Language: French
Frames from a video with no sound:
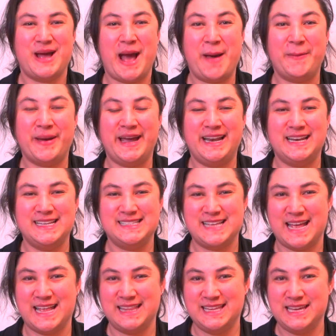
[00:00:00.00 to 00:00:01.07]
après les
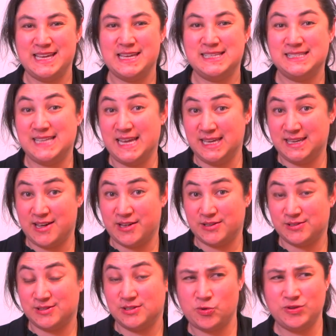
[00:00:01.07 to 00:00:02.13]
années 50.
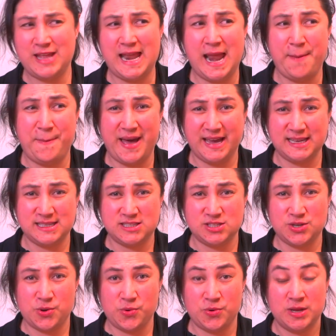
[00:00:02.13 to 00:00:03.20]
On a
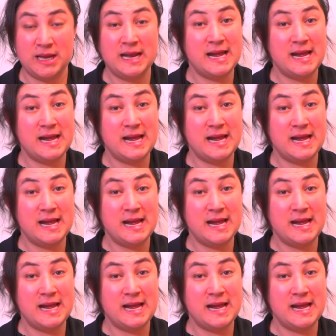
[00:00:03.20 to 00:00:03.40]
l'apparition